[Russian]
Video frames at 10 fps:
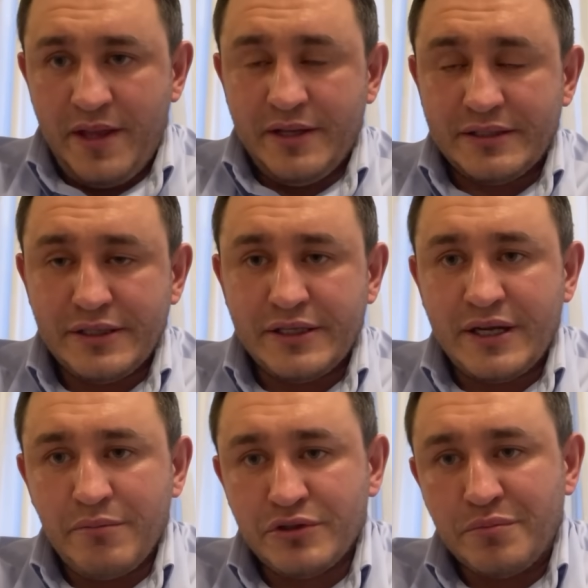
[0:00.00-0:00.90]
Дайте
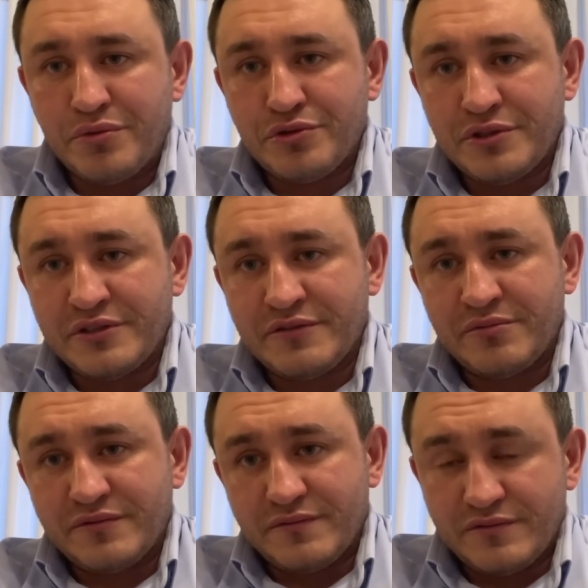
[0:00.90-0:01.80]
команду поручения
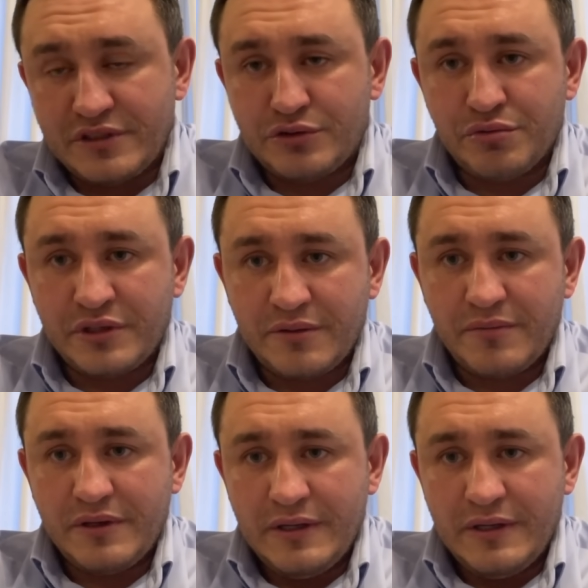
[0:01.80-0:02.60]
своим сотрудникам,